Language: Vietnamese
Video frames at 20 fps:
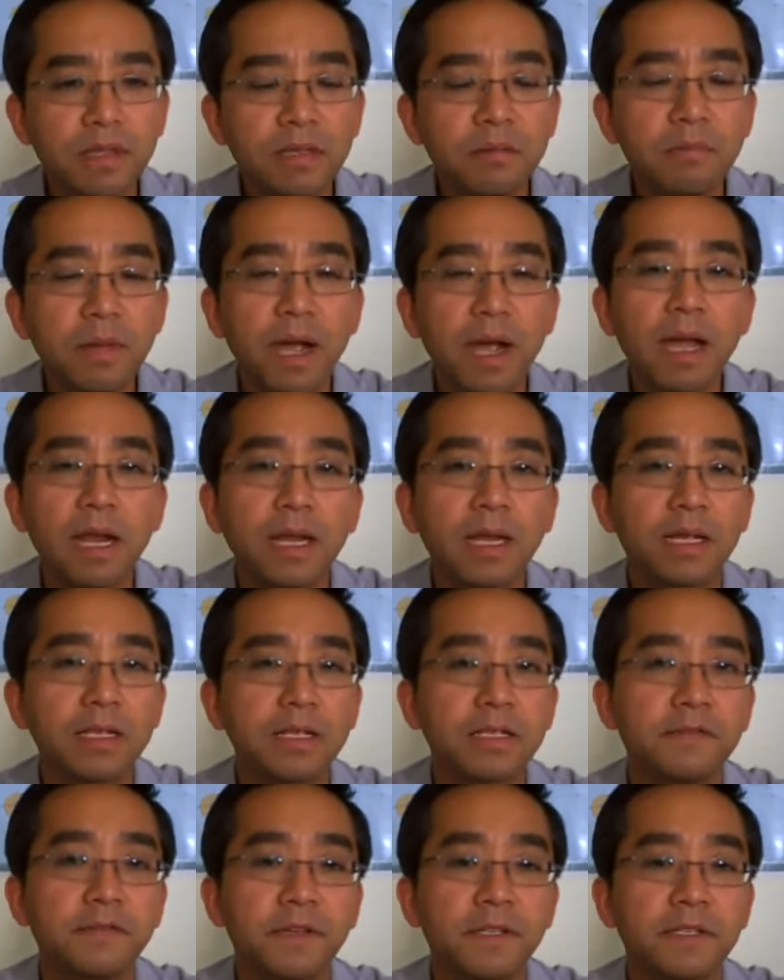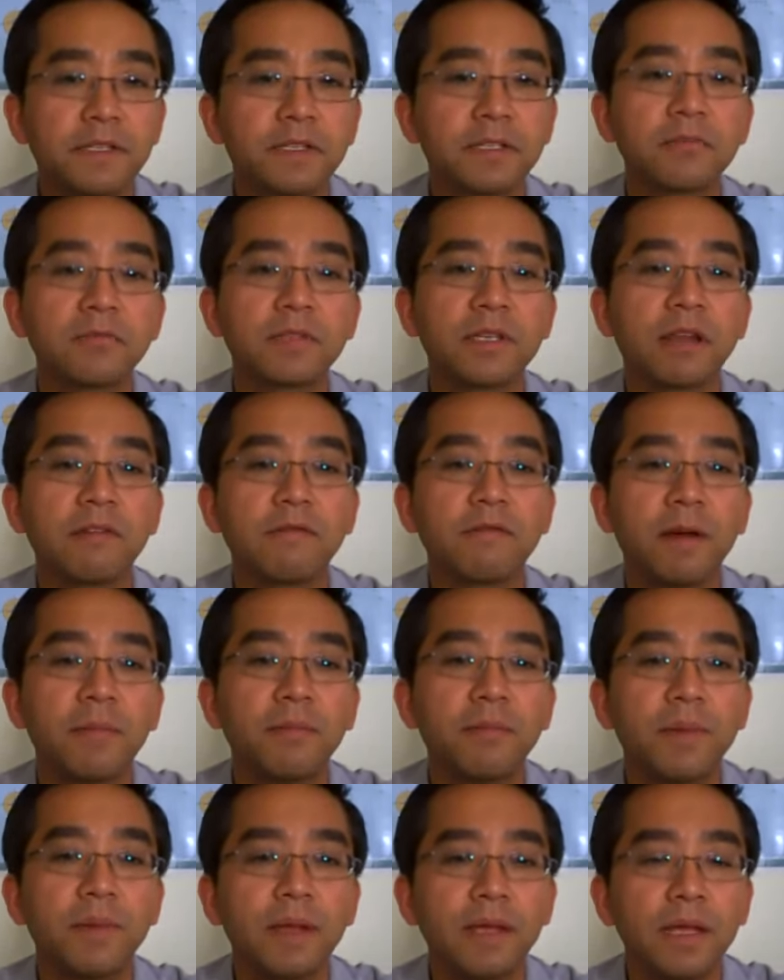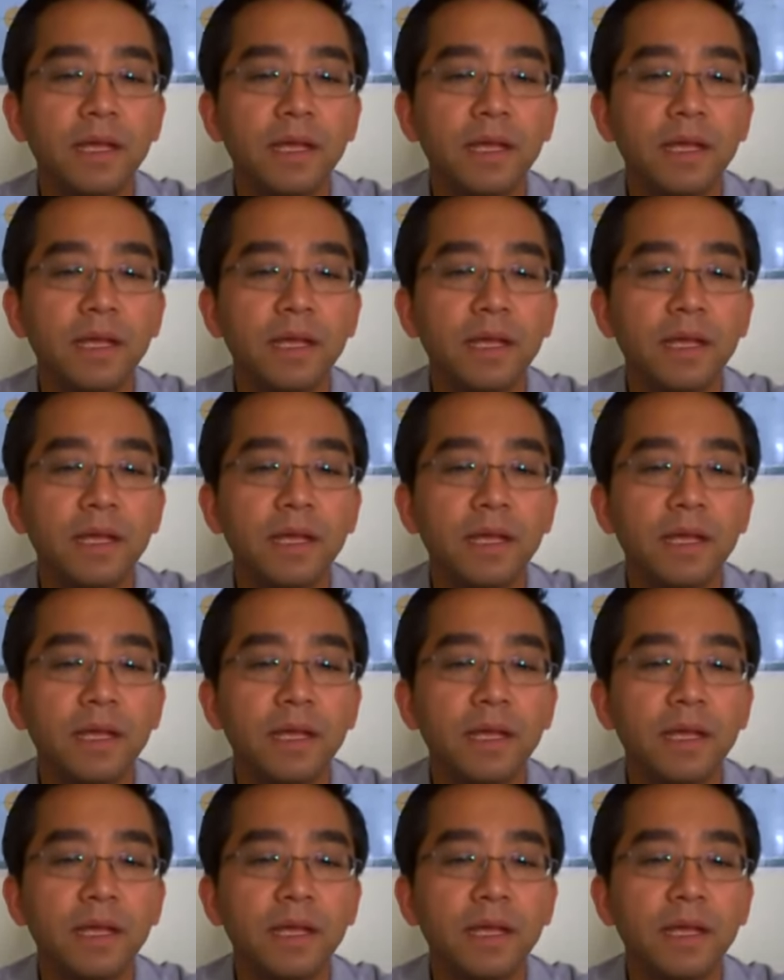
Thứ ba là các anh chị phải sử dụng sản phẩm.